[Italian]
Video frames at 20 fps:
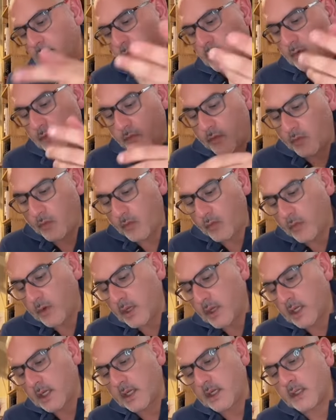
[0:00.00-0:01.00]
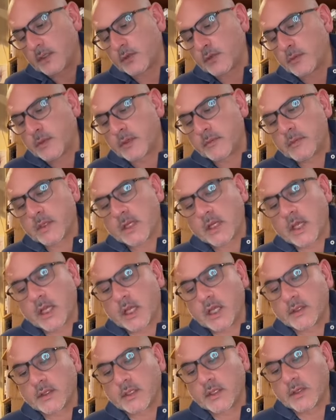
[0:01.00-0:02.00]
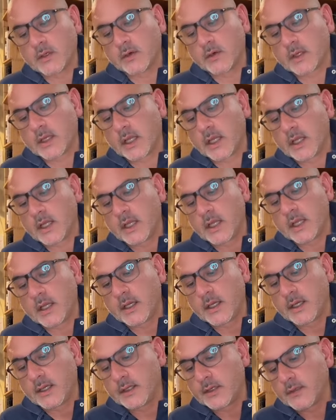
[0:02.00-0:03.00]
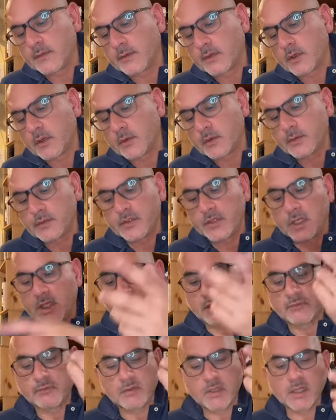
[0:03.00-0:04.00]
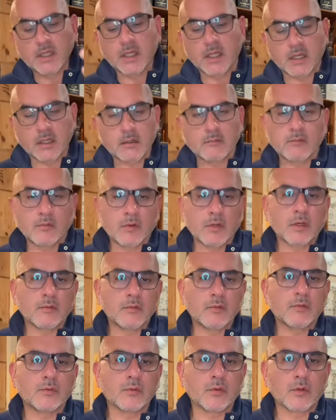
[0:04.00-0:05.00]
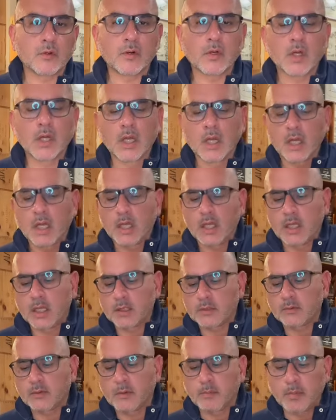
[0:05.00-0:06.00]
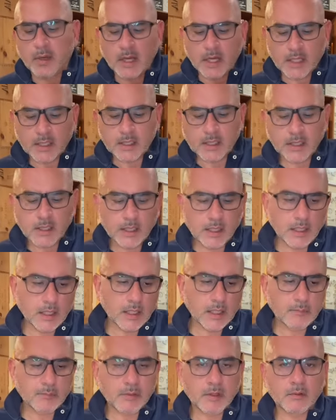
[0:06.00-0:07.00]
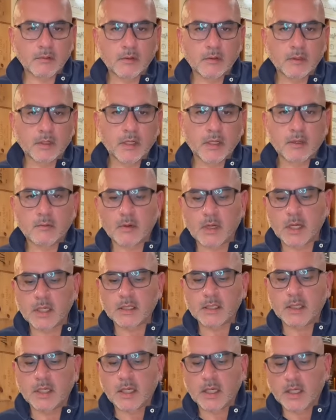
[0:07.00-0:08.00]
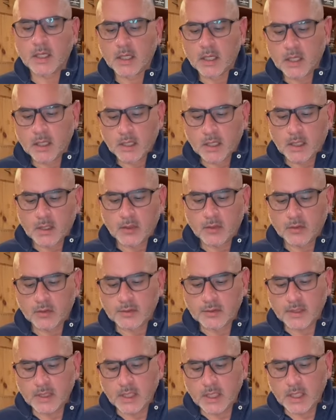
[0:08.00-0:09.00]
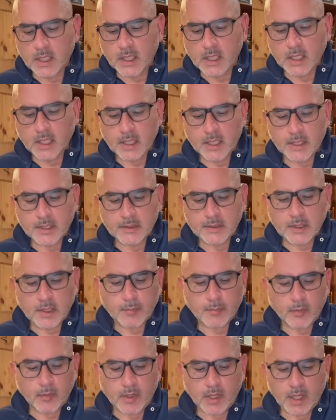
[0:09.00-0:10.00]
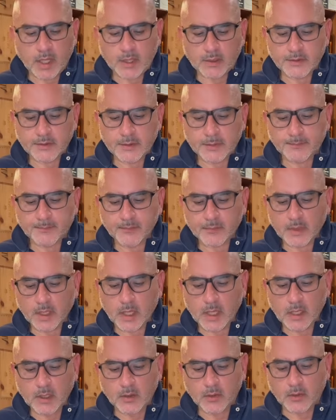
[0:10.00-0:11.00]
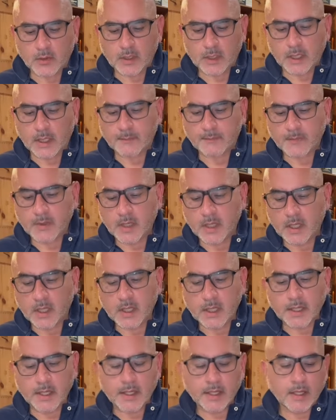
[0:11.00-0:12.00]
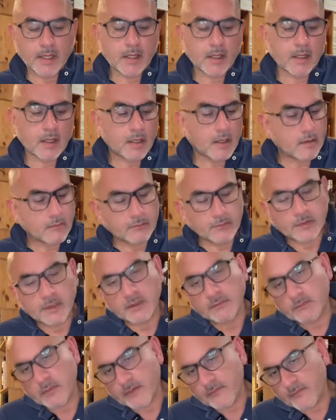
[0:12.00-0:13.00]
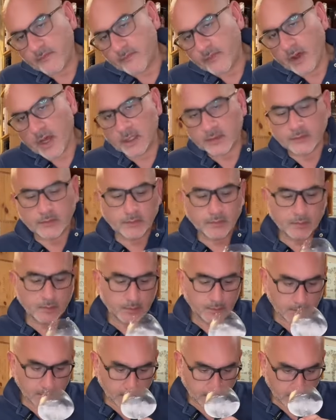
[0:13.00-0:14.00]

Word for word: ovunque, anche nei supermercati. Allora, il eh, Roku Gin, un gin che ha comunque avuto la sua parte per quello che riguarda lo stile giapponese. Allora, eh, è un gin ben fatto,